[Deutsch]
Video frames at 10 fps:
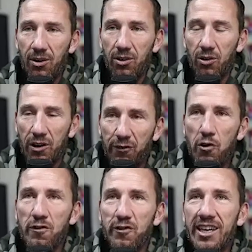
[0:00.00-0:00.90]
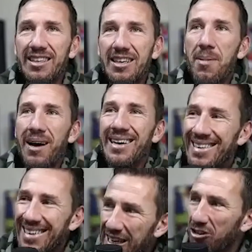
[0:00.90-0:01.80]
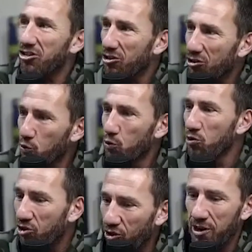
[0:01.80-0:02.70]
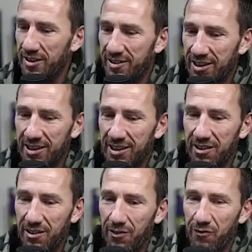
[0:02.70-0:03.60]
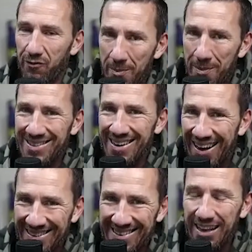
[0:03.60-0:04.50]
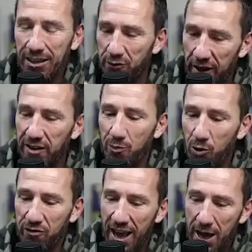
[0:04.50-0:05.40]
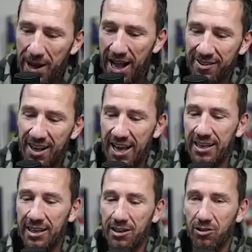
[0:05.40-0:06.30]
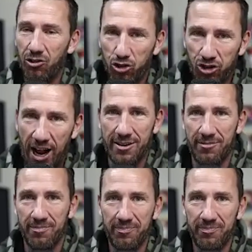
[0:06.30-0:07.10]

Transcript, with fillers: oder fünf Dinge, die man nicht tun sollte, wenn man daran denkt, Facebook-Werbeanzeigen zu schalten?